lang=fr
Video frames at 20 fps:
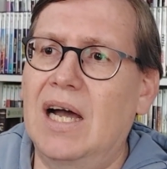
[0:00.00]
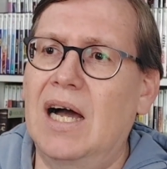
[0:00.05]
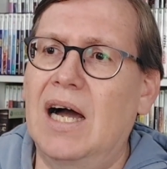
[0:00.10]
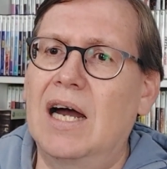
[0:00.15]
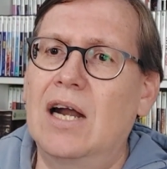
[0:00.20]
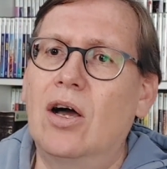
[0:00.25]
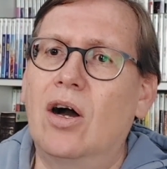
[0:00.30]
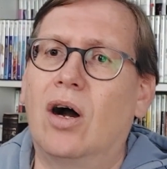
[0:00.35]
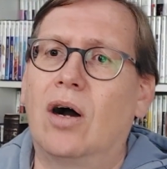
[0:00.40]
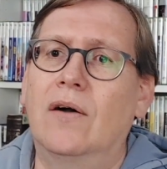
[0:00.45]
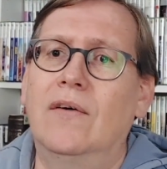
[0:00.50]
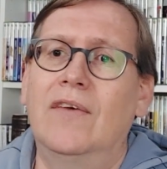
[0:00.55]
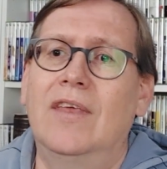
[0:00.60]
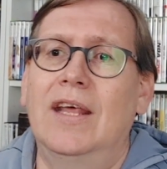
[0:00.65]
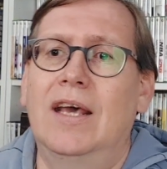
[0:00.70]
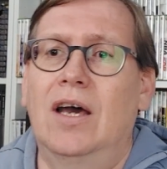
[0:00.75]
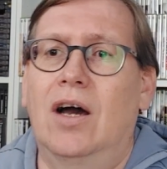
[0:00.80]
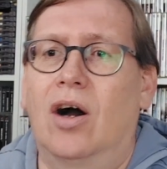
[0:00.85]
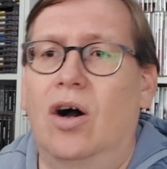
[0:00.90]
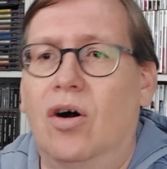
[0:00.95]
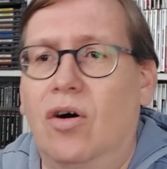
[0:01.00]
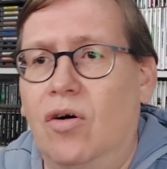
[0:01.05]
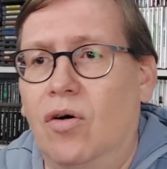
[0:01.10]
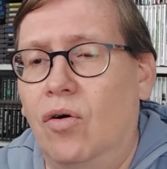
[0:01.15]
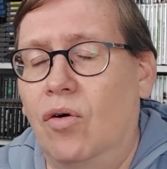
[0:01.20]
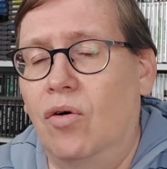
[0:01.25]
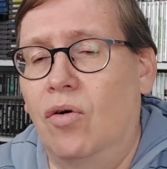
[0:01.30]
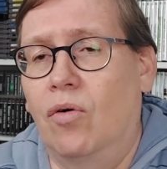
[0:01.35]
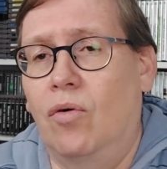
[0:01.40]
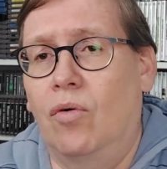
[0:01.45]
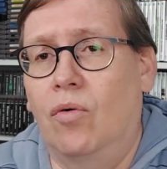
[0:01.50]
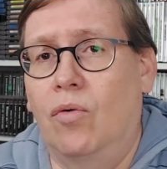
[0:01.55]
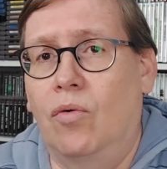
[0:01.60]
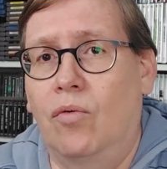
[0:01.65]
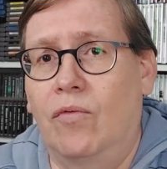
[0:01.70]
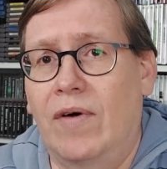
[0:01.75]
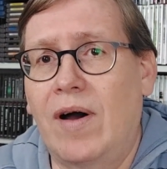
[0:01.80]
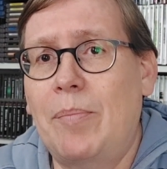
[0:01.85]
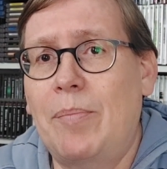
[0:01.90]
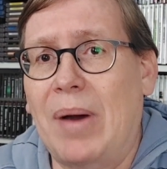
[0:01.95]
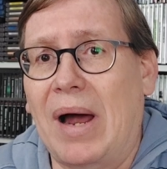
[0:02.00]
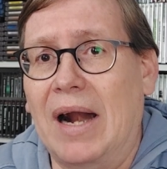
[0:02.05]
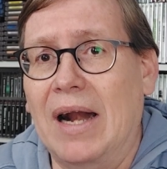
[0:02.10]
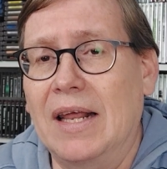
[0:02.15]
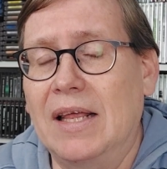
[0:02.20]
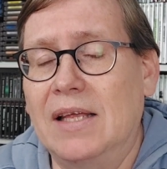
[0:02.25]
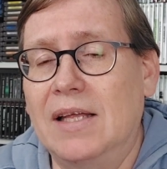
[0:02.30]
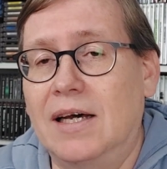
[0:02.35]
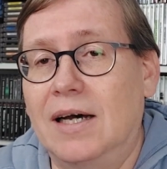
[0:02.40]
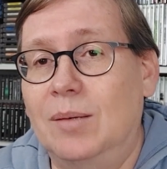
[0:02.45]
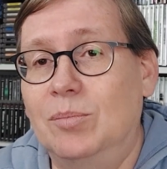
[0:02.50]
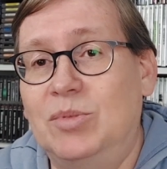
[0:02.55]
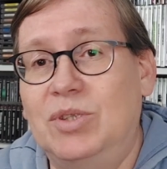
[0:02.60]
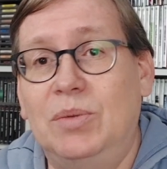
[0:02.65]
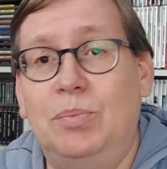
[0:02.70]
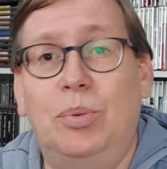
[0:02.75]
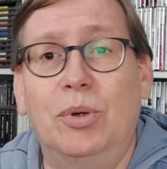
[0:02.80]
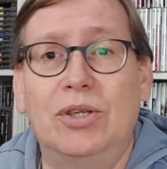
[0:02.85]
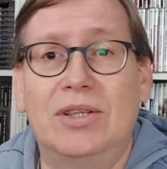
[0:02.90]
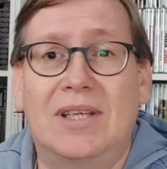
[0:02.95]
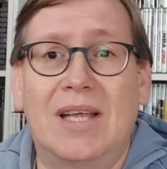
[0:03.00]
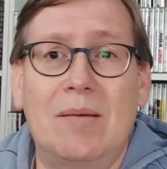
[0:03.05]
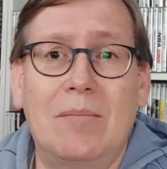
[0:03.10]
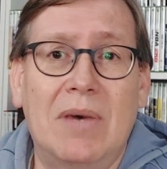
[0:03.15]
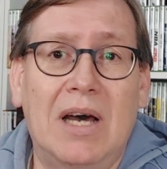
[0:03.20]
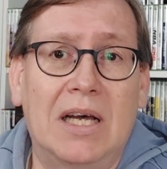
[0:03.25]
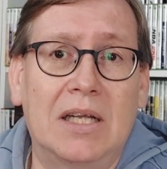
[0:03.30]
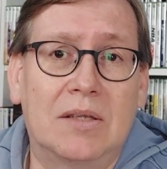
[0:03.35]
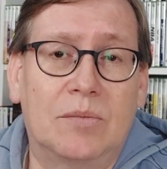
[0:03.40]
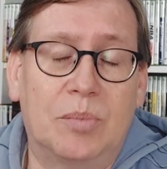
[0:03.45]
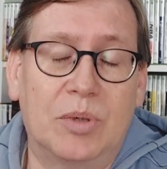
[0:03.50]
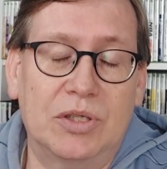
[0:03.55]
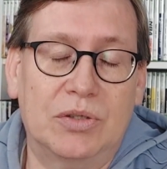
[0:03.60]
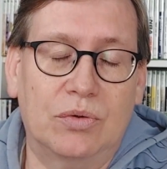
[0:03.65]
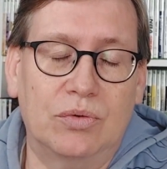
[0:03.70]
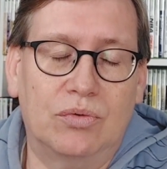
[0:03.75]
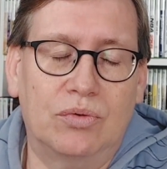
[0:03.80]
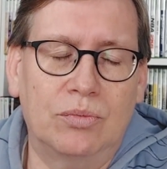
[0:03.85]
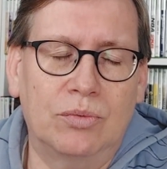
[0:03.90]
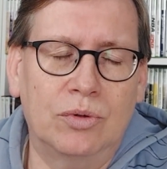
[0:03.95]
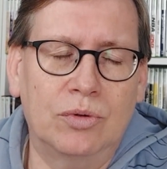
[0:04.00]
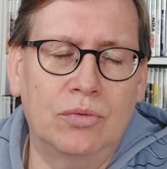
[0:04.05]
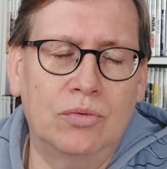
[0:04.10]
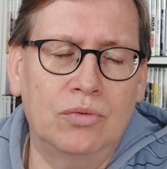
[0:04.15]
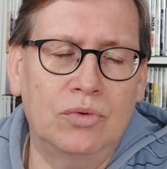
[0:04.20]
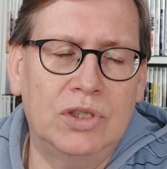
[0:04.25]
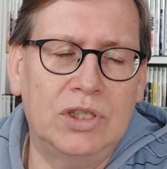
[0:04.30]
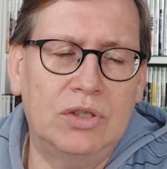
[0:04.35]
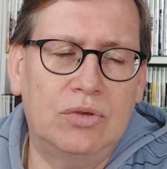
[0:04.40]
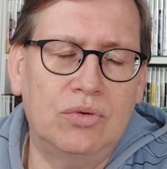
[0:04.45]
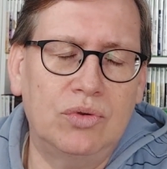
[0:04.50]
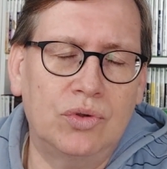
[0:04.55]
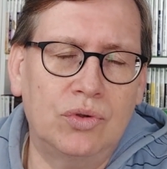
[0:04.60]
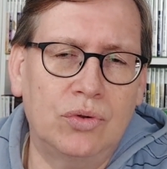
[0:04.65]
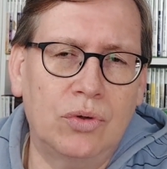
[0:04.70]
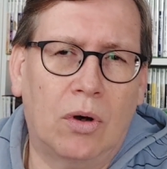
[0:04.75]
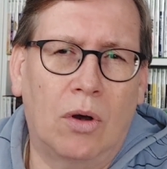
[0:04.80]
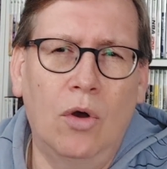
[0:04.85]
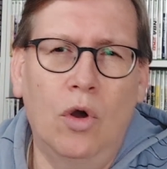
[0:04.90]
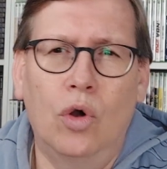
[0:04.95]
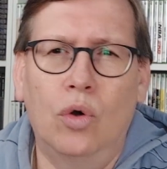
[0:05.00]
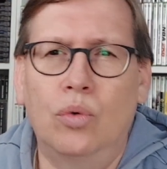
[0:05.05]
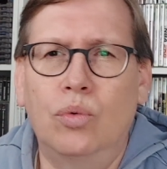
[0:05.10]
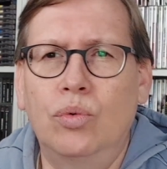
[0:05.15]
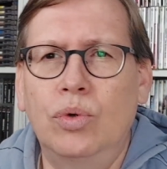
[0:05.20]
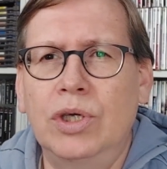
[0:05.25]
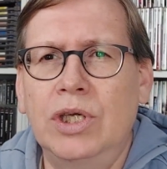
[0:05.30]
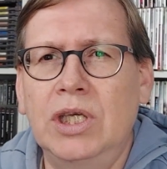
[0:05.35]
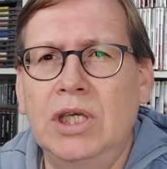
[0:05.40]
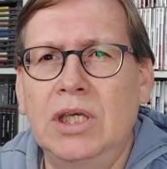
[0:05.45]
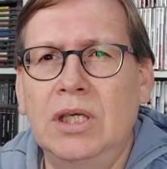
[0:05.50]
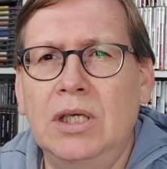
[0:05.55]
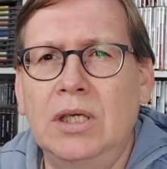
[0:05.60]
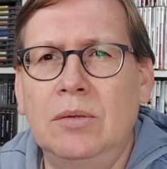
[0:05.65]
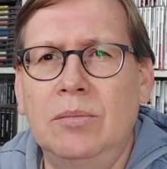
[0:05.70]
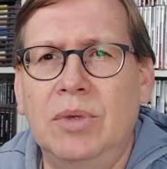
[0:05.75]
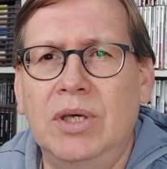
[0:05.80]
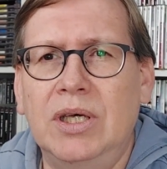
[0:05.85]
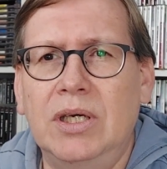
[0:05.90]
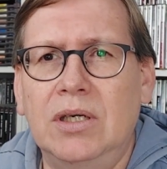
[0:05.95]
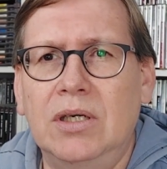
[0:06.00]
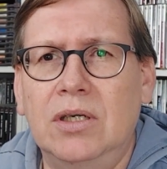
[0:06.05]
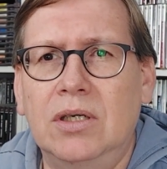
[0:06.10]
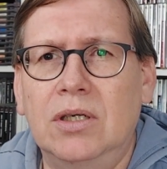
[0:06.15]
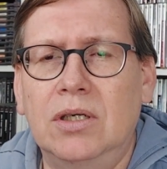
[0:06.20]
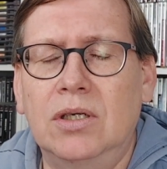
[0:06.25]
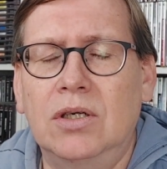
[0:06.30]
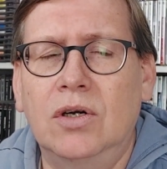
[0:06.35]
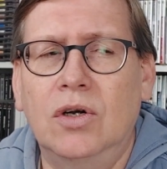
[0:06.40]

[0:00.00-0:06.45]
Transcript: Alors, on va parler un petit peu des maths, parce que tout le monde nous dit toujours, oui, mais euh,